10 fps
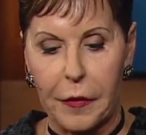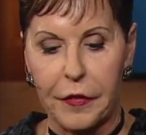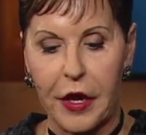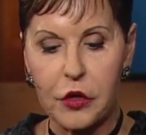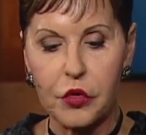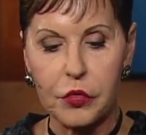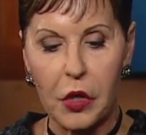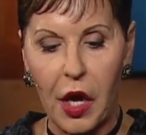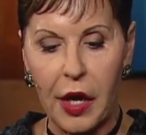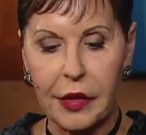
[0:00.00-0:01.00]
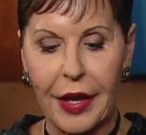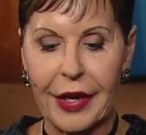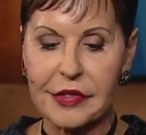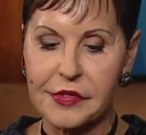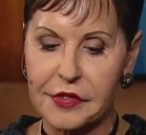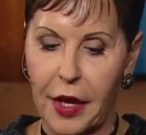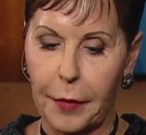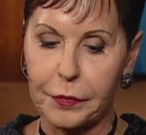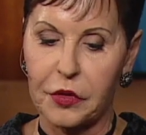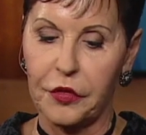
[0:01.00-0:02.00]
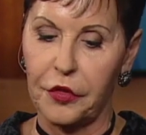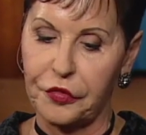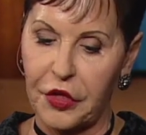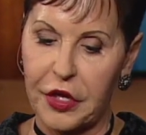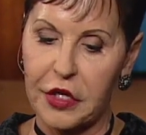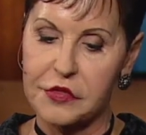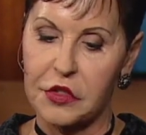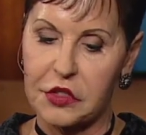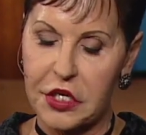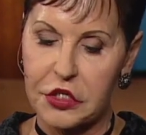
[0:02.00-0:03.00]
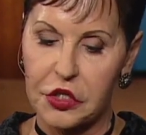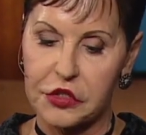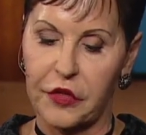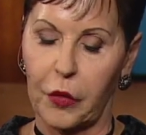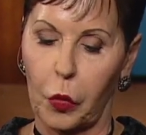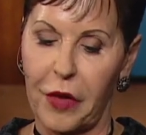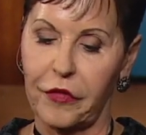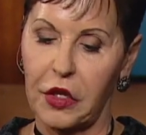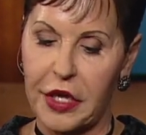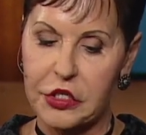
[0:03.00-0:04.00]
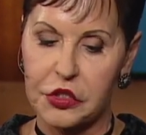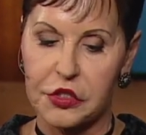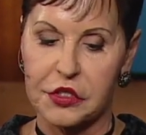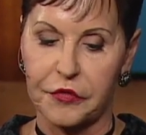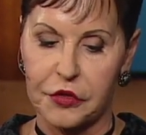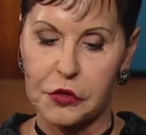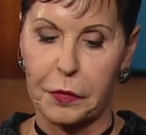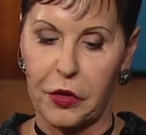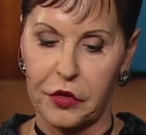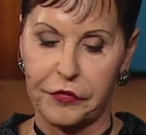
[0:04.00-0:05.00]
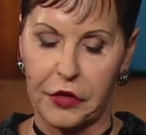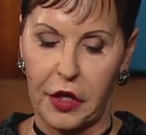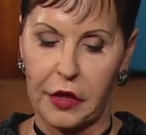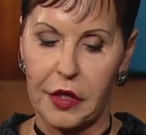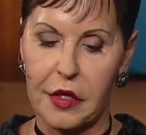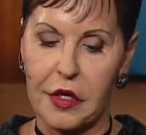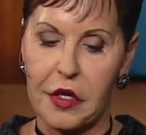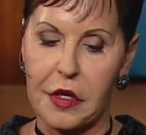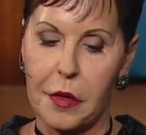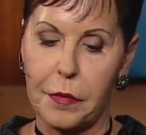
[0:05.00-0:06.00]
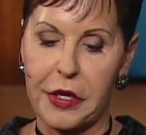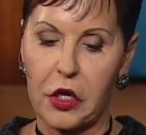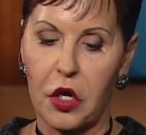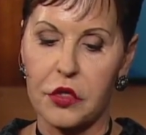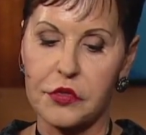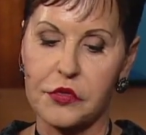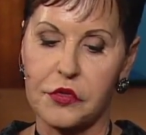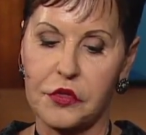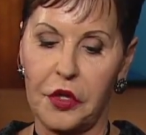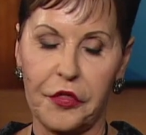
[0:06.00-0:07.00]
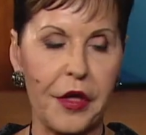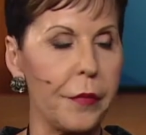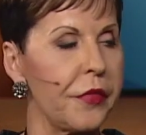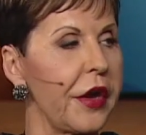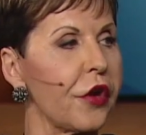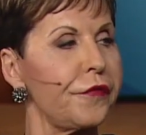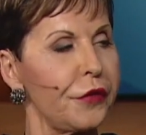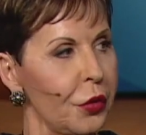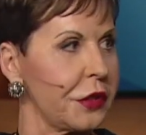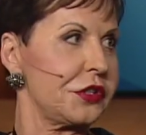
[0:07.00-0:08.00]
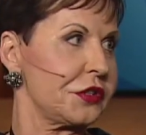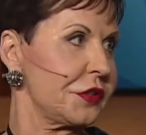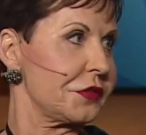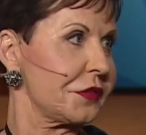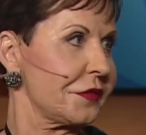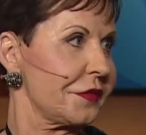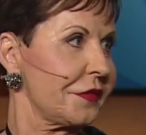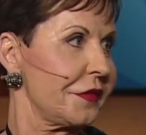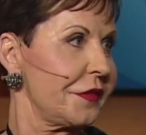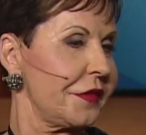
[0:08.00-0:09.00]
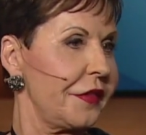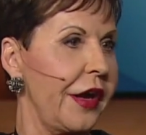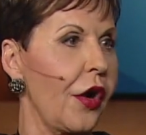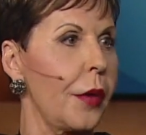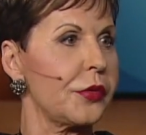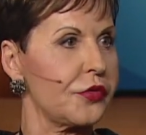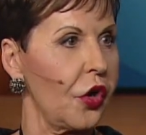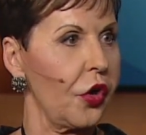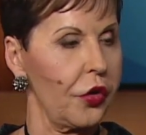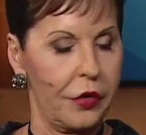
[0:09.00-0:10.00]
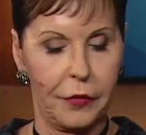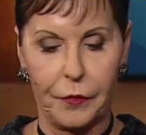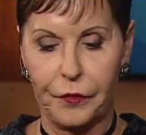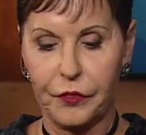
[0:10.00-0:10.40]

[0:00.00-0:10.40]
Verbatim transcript: Elas não aceitam as coisas, os ensinamentos e as revelações do Espírito Santo de Deus, porque para elas são tolices, são absurdas,